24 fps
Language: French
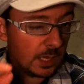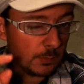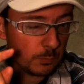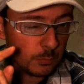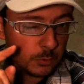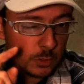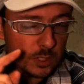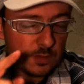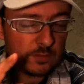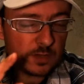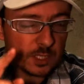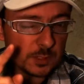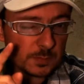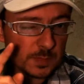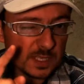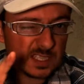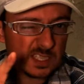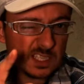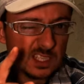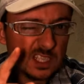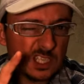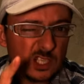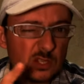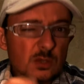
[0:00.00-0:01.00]
Et puis il va se
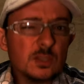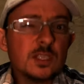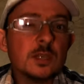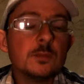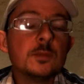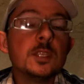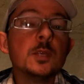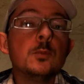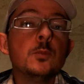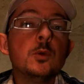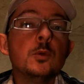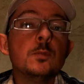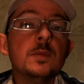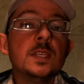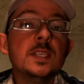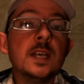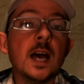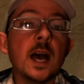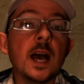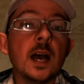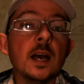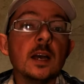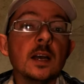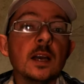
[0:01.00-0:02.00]
passer des choses un petit peu
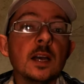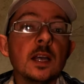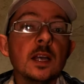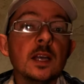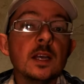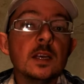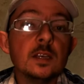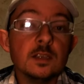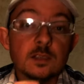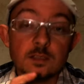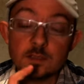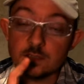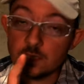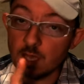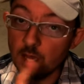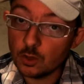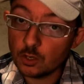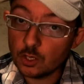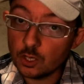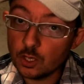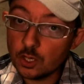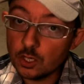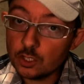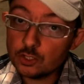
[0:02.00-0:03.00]
bizarres. Ça
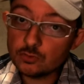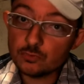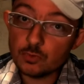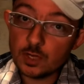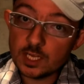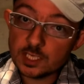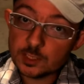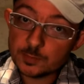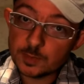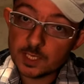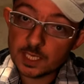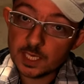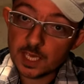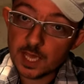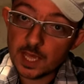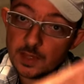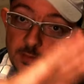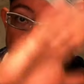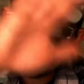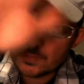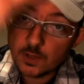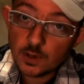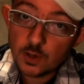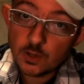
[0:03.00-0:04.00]
encore, je vous
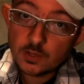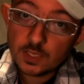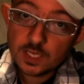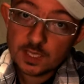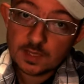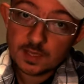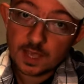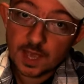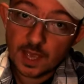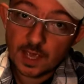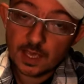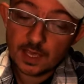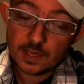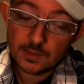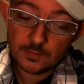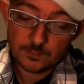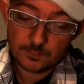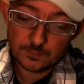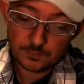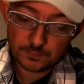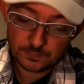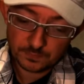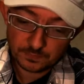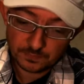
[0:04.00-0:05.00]
l'expliquerai en détail
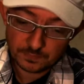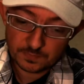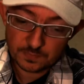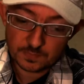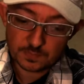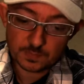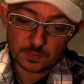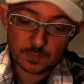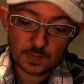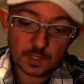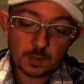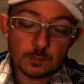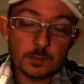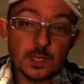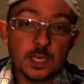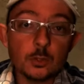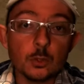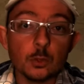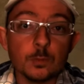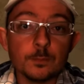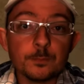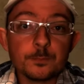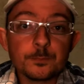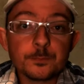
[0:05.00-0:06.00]

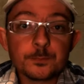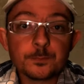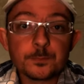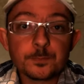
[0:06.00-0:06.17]
bientôt.